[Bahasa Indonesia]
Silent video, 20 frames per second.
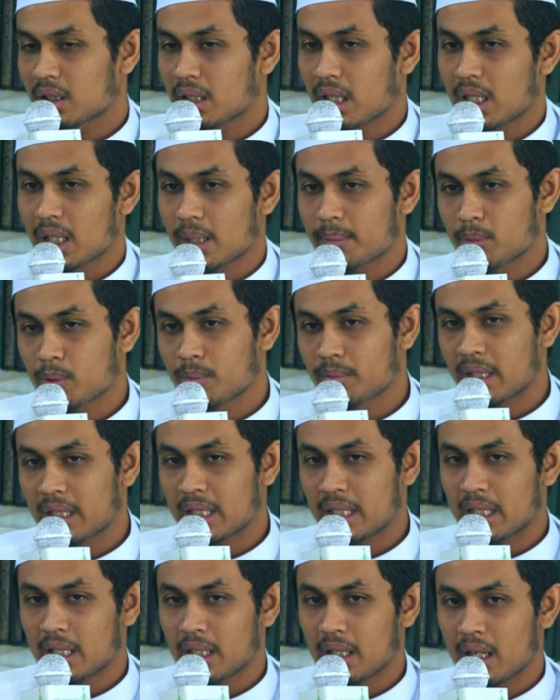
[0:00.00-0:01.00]
tayamum
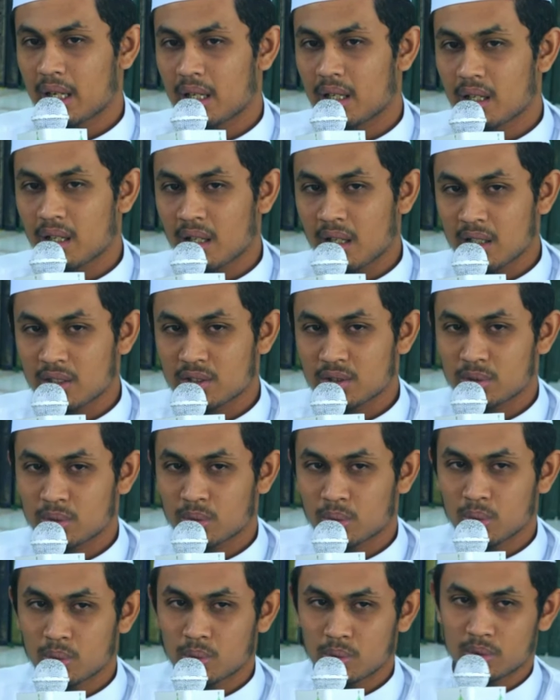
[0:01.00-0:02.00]
ini
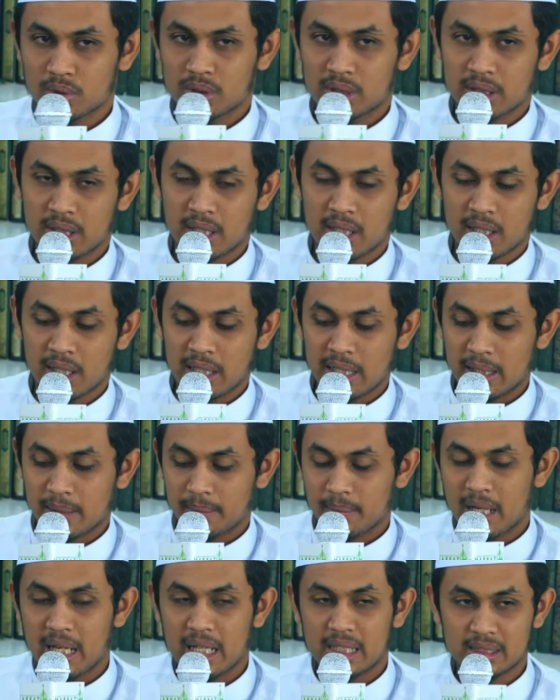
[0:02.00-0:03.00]
al-qasdu
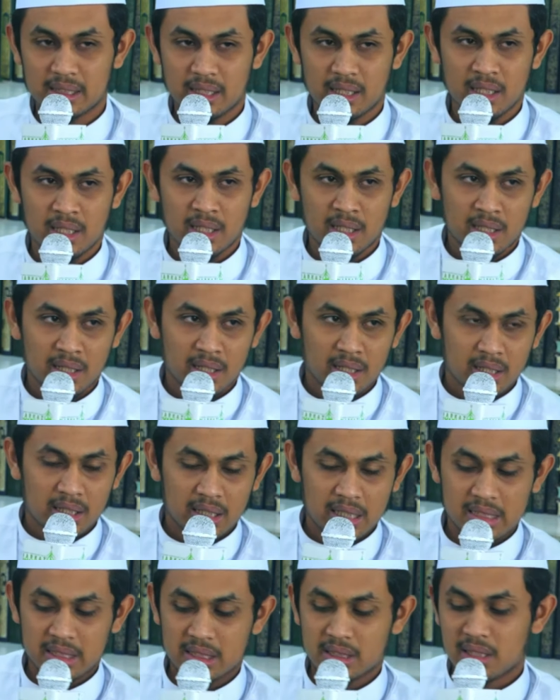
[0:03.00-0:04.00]
secara bahasa
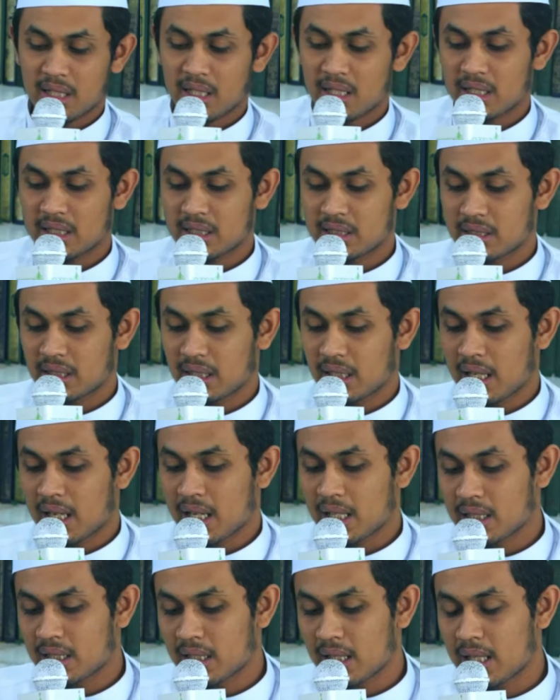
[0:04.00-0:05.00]
dan secara
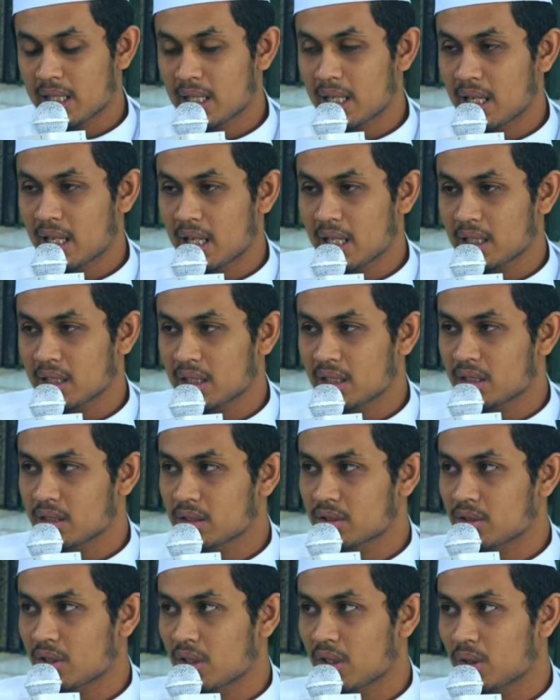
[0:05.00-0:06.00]
istilah dia adalah
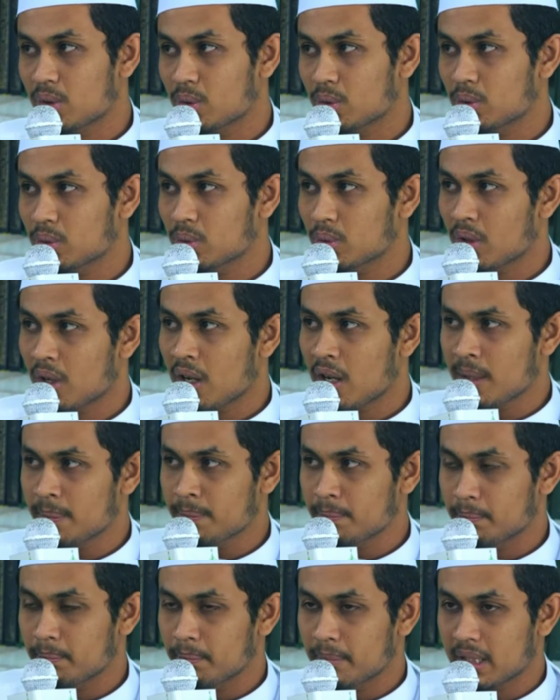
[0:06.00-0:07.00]
isalut
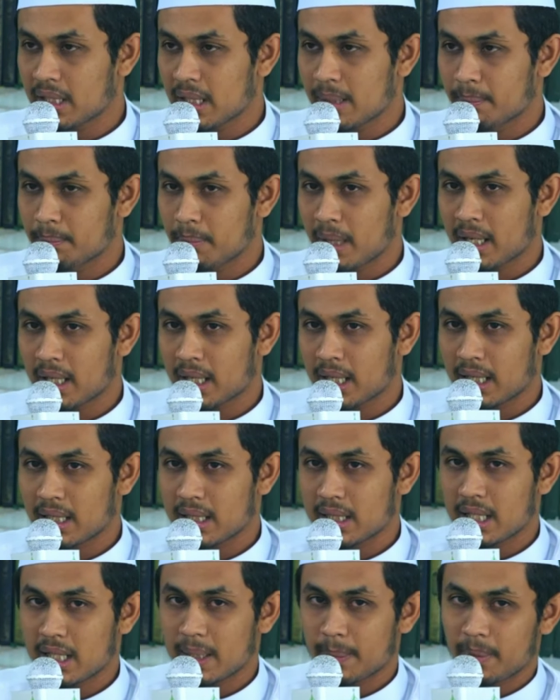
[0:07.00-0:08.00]
turab
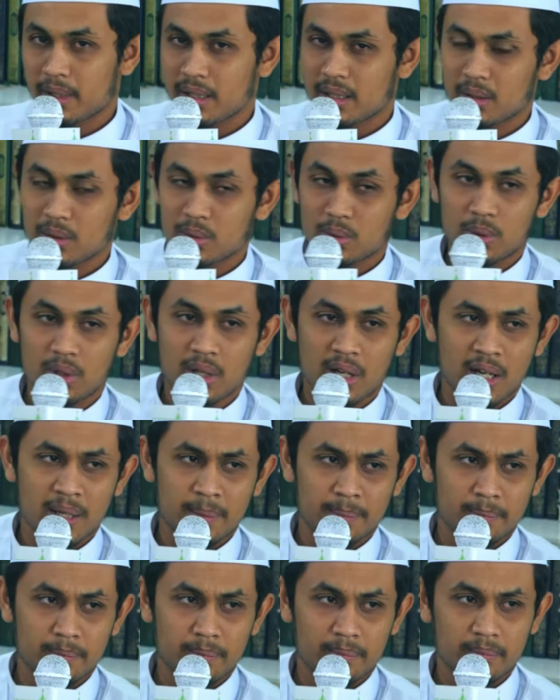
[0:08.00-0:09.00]
menyampaikan daripada
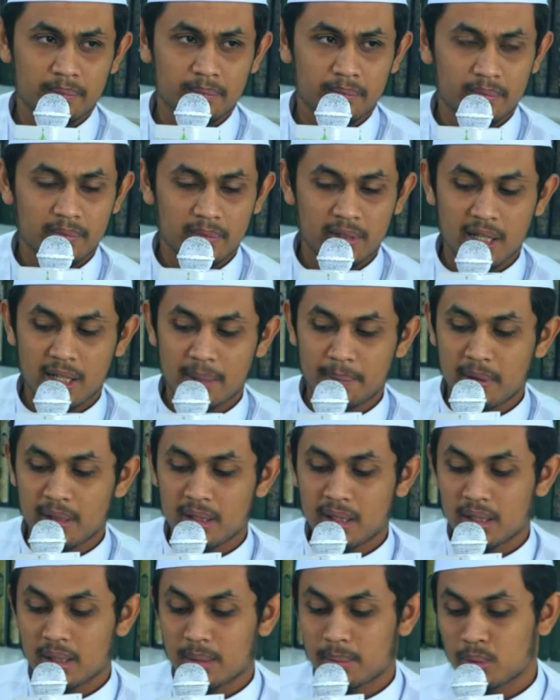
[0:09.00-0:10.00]
turab
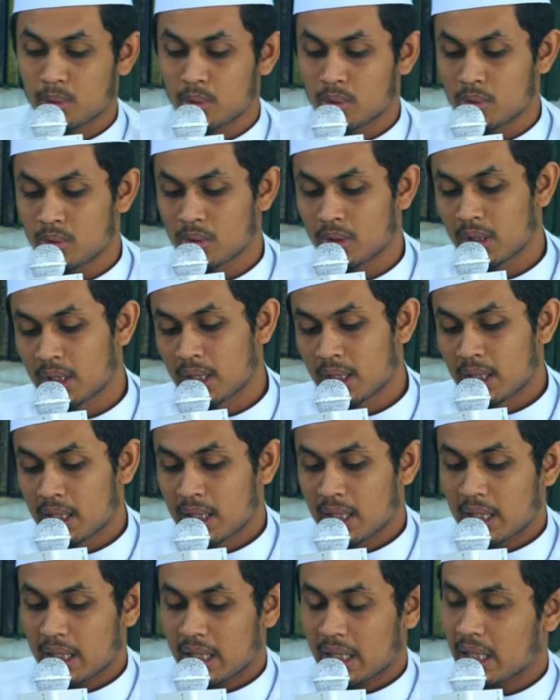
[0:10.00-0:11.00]
daripada debu
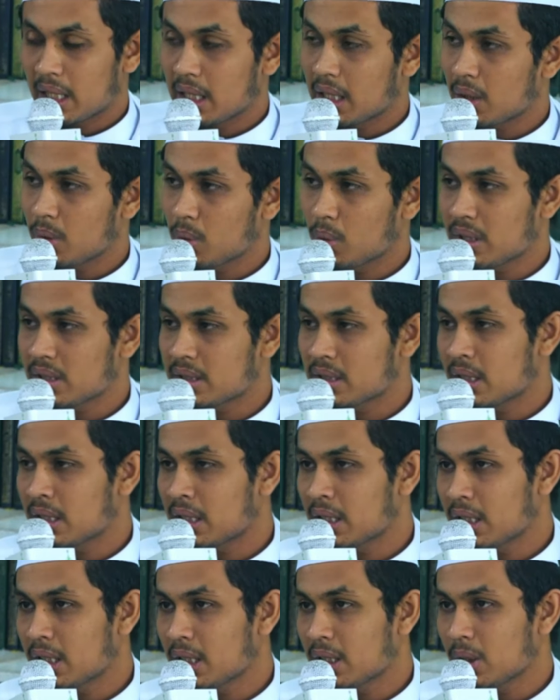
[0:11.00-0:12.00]
ilal
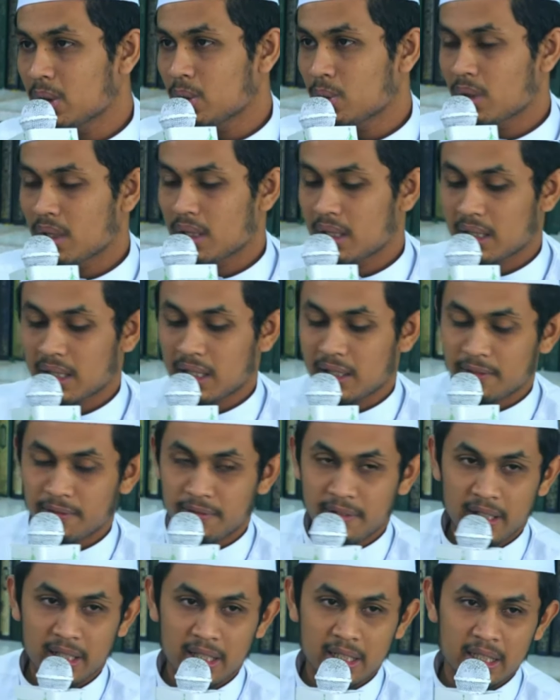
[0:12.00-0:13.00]
wajhi wal
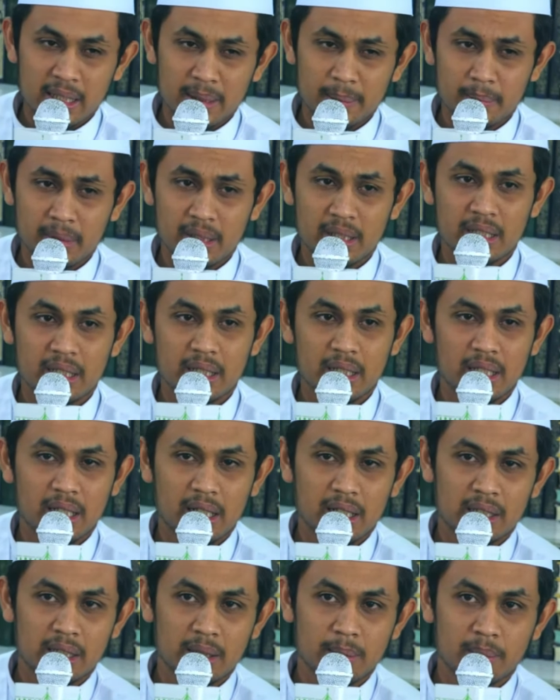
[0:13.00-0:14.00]
kafaini bin
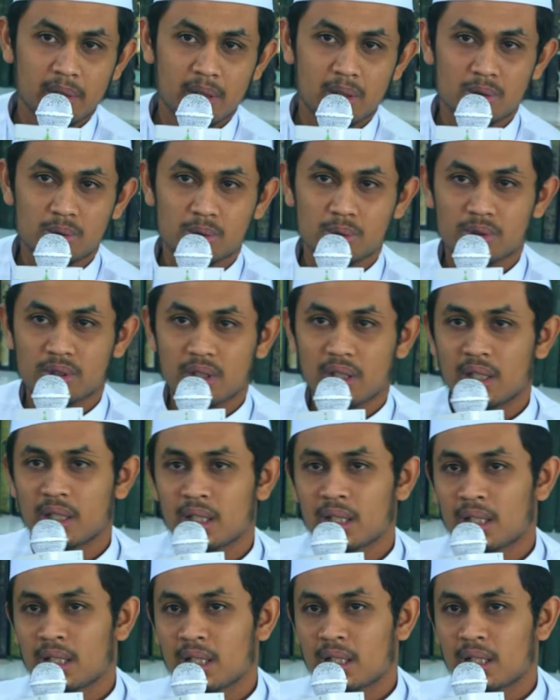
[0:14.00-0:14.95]
iyatin makhsusah